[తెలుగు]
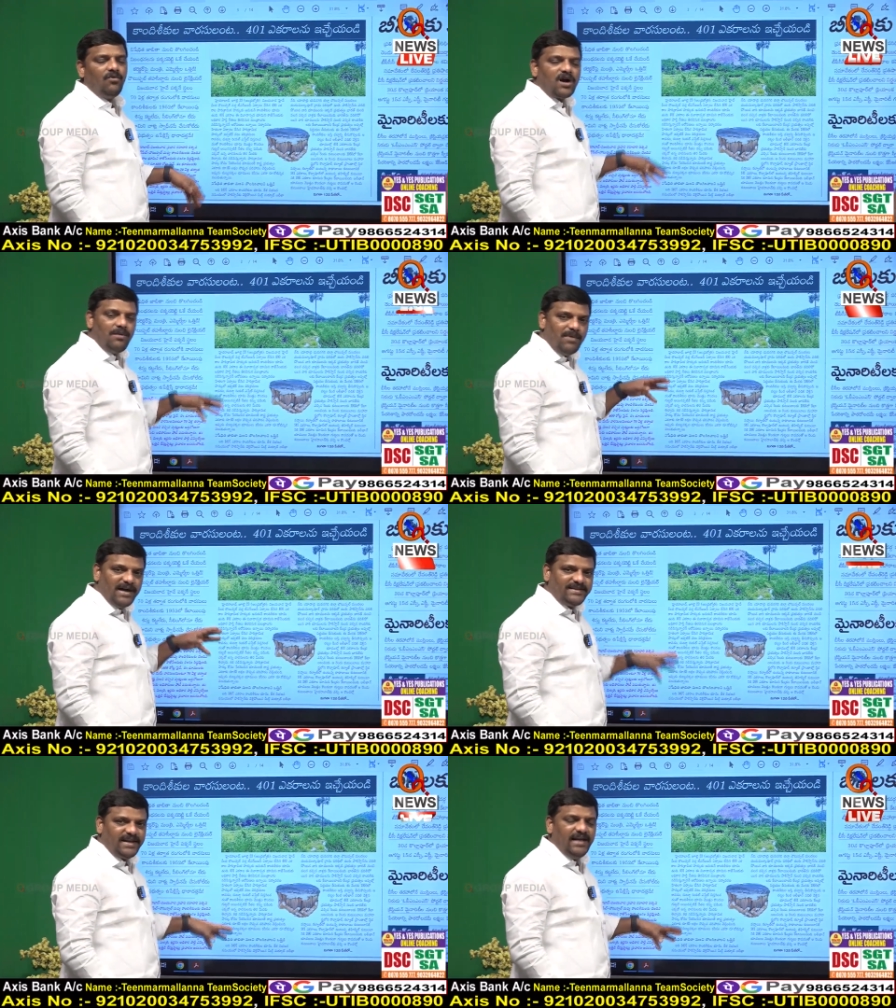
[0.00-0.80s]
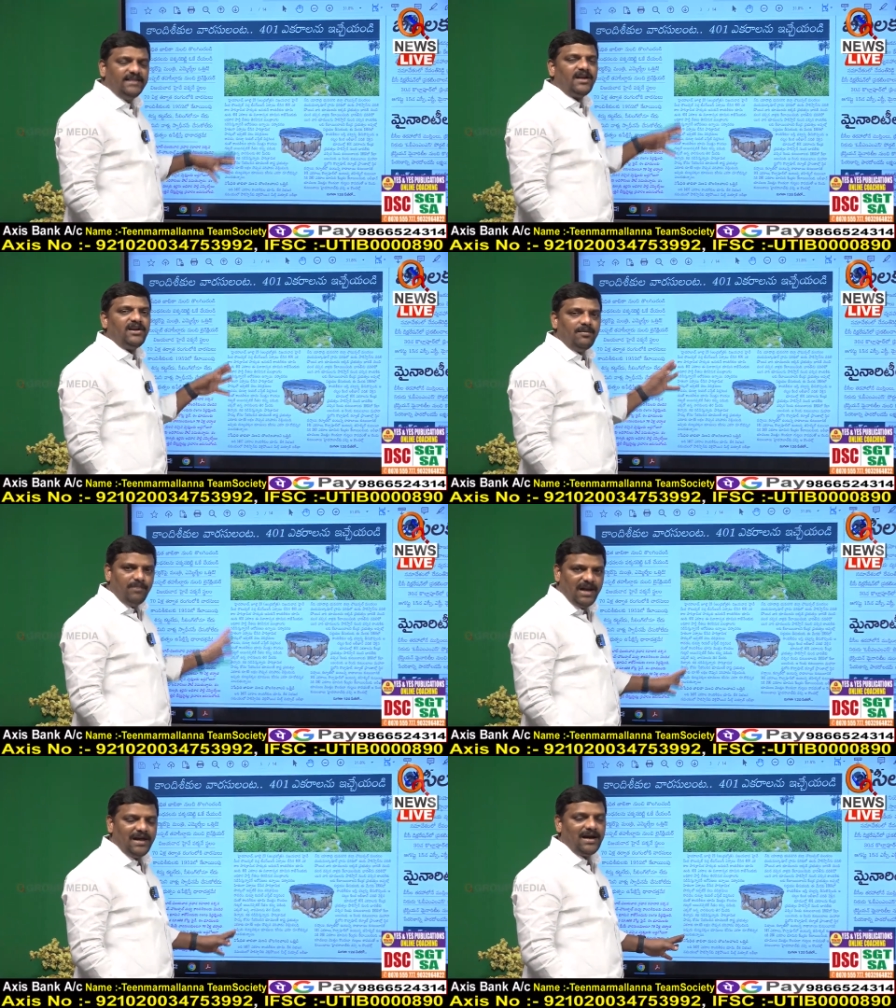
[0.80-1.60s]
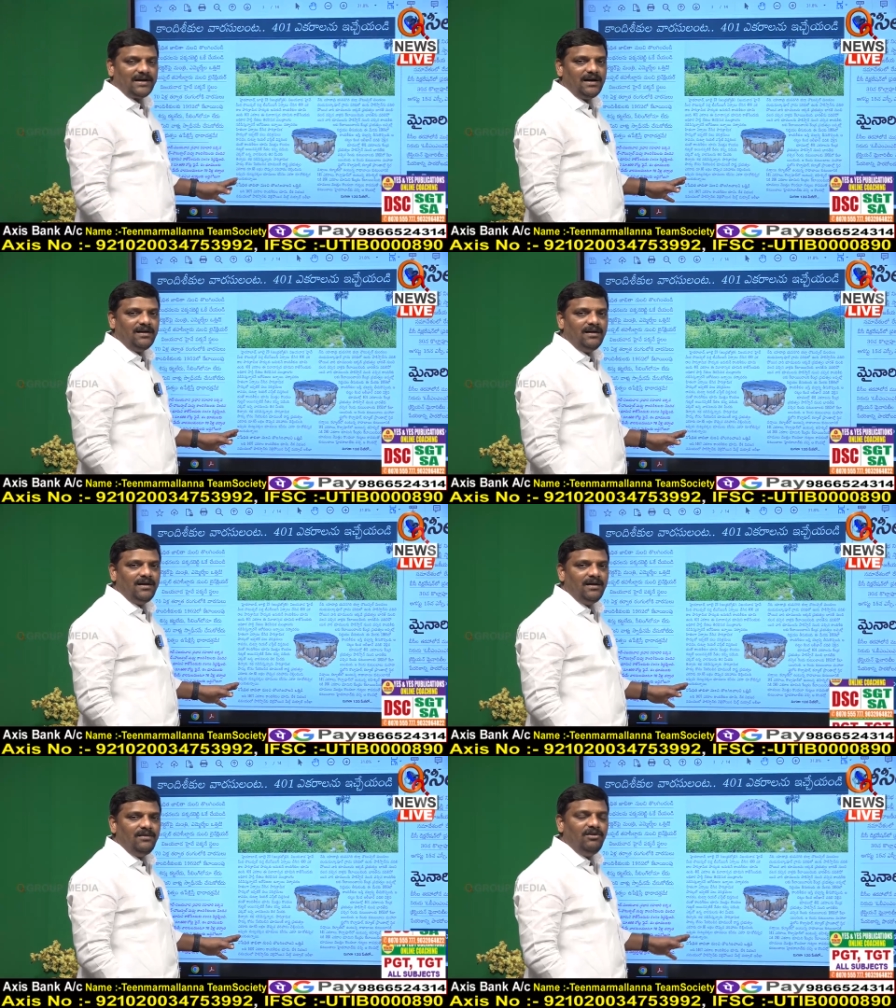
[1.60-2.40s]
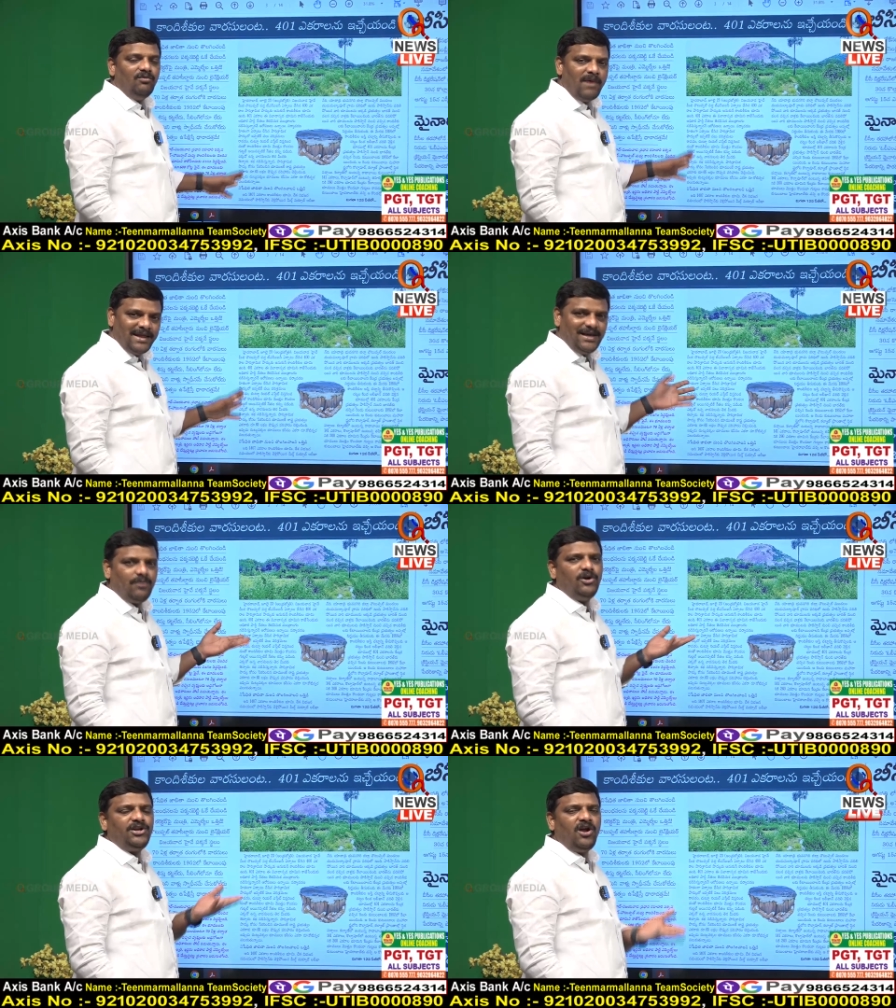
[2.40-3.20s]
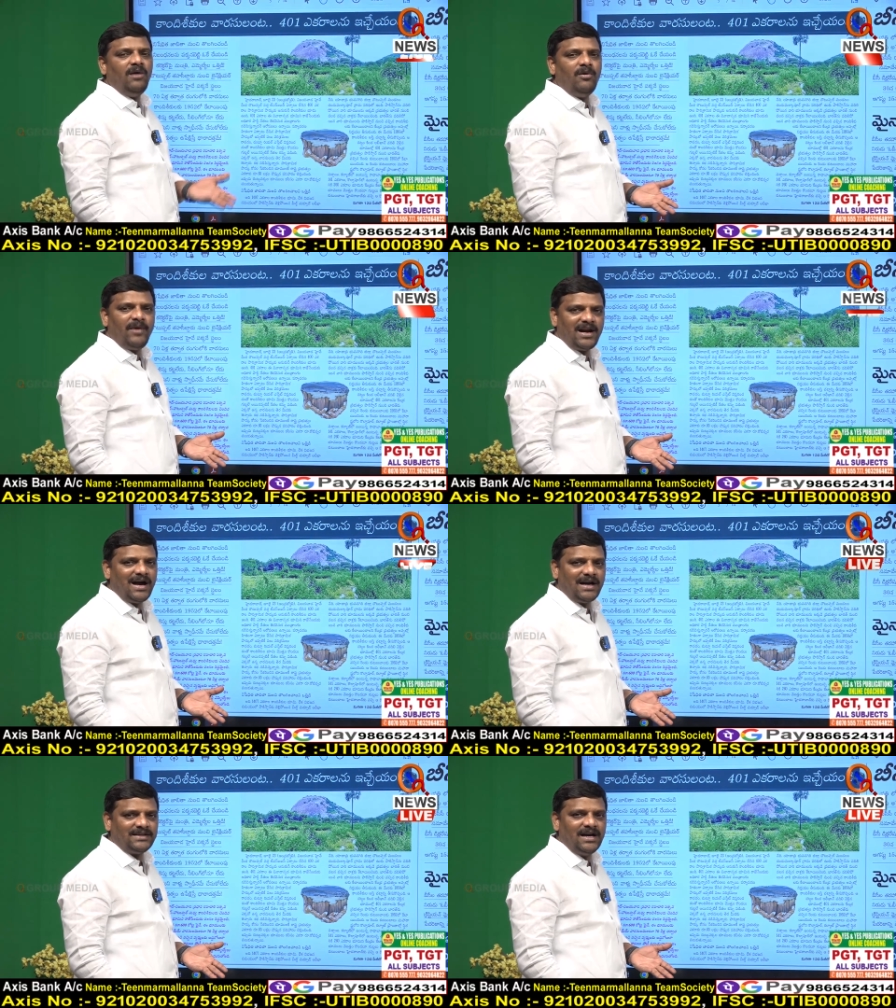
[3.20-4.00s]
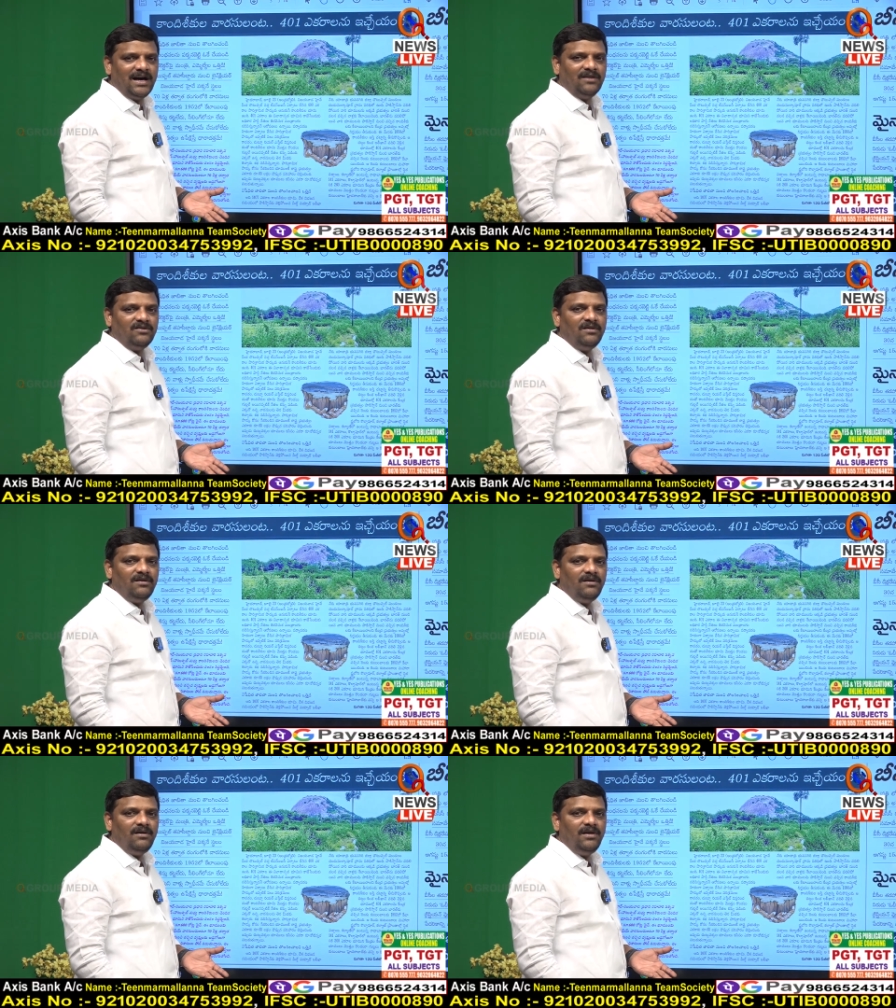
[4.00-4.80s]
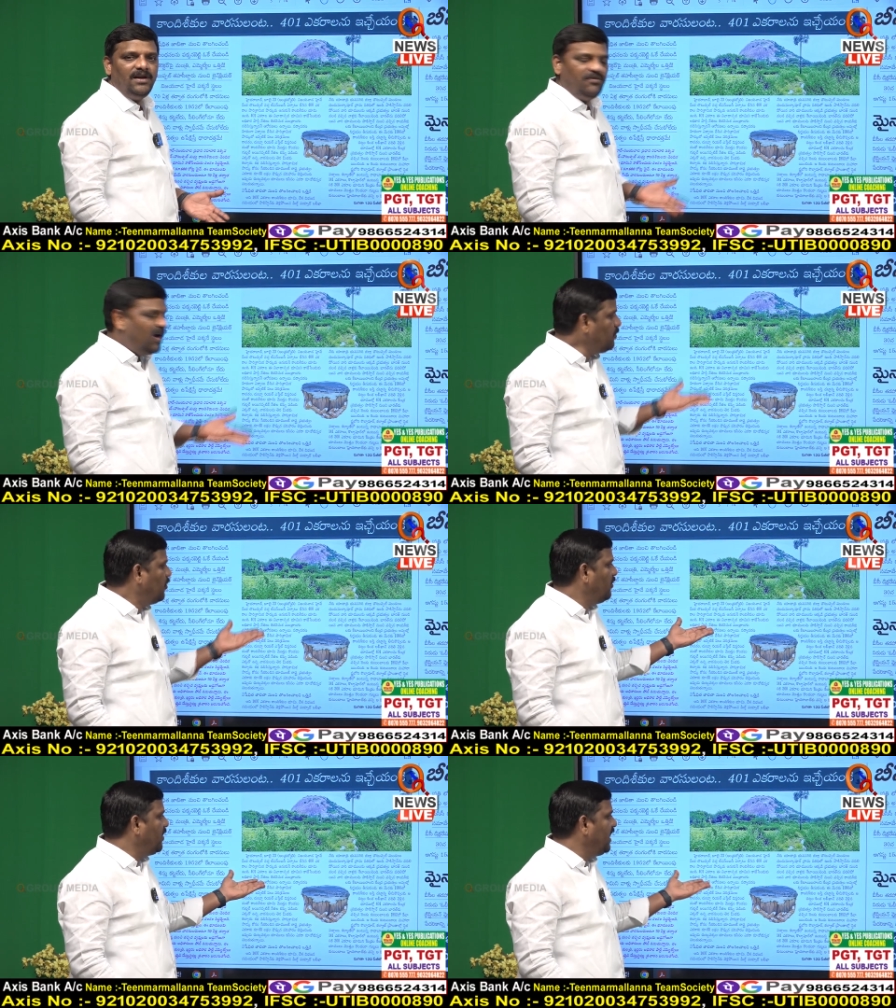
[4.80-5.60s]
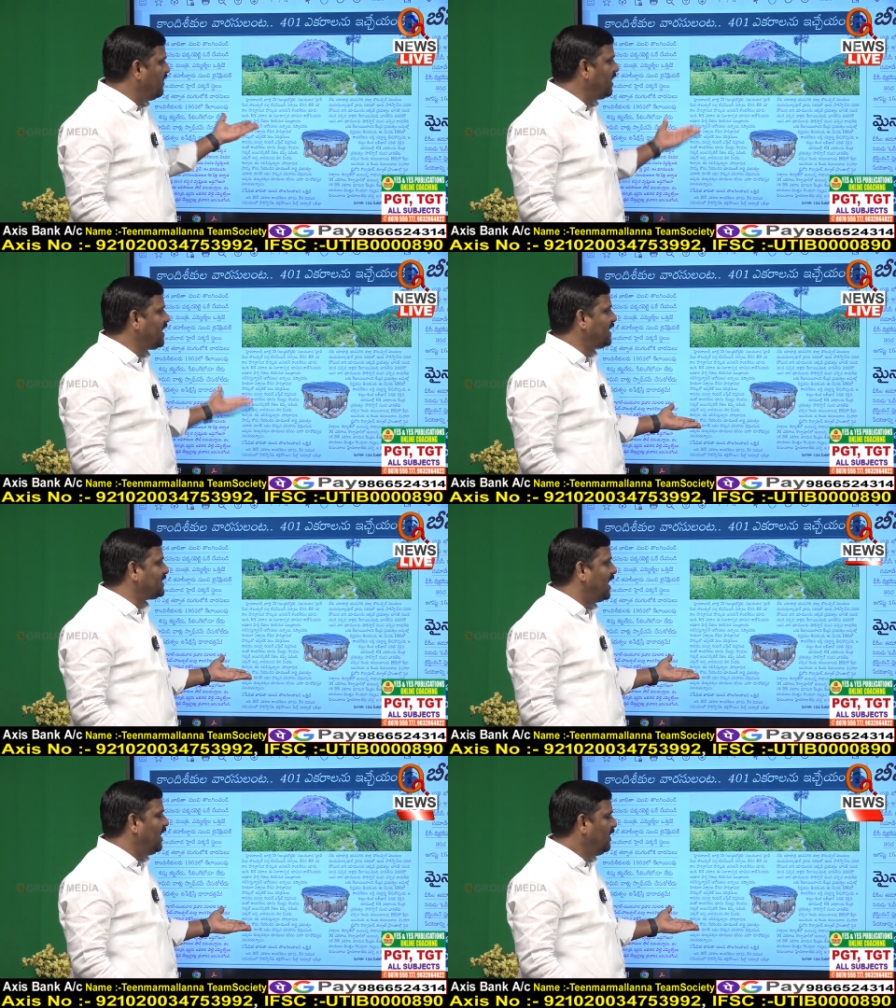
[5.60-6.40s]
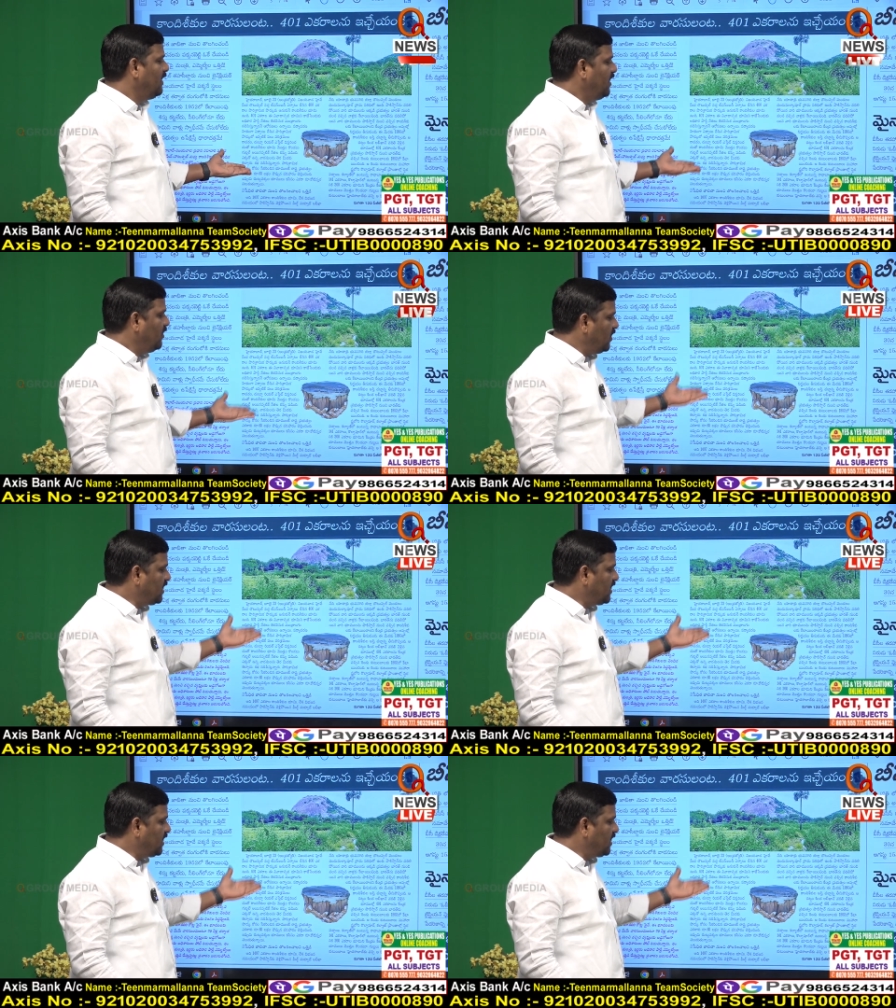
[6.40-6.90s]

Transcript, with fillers: ఒక మంత్రి ఇద్దరు ఎమ్మెల్యేలట వీళ్ళు మందికి పుట్టిరేమో మరి నాకు అర్థం కాదు ఇవని భూమి ఎవని కథ ఇవో